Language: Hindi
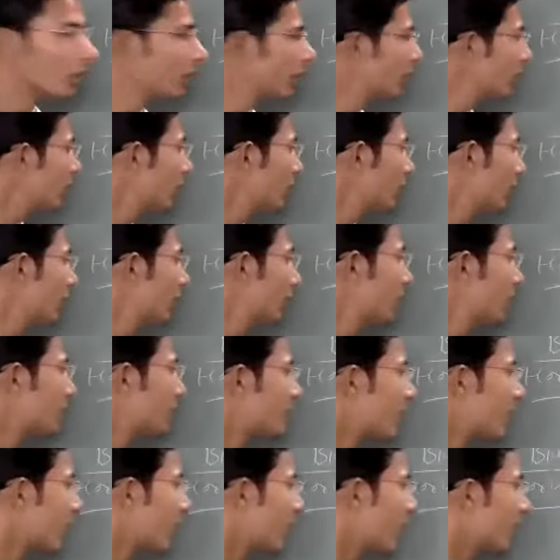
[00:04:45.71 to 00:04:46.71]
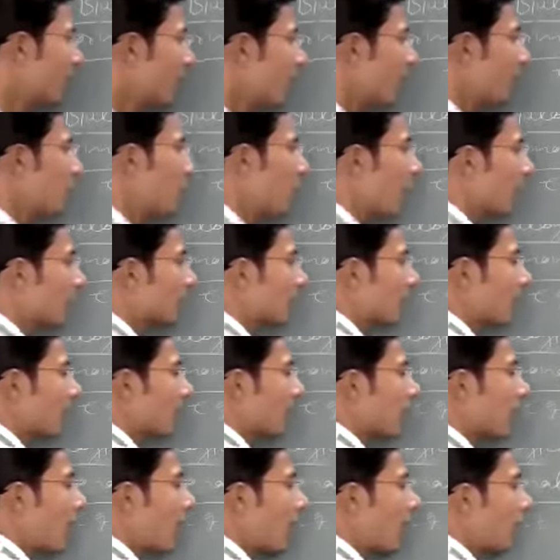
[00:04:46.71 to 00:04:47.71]
ठीक है सेकंड हम बात
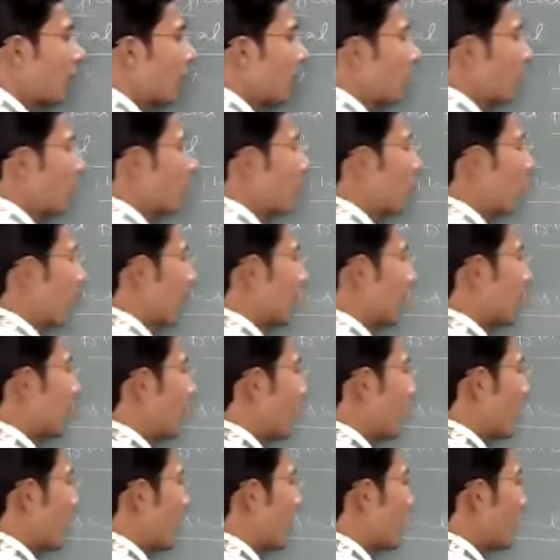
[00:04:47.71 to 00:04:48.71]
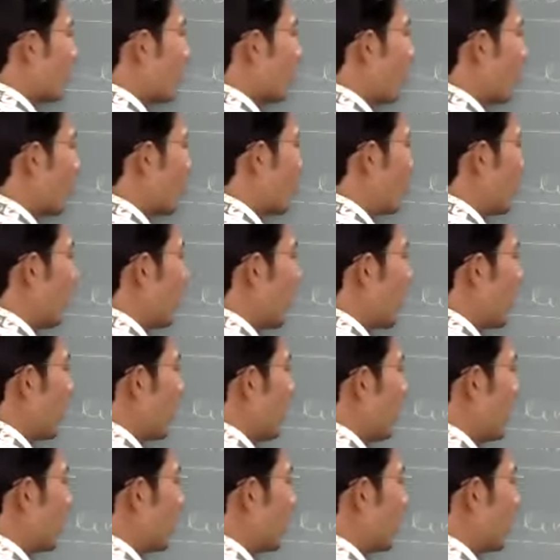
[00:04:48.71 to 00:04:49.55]
करें आपका जो वेसोप्रेसिन हार्मोन है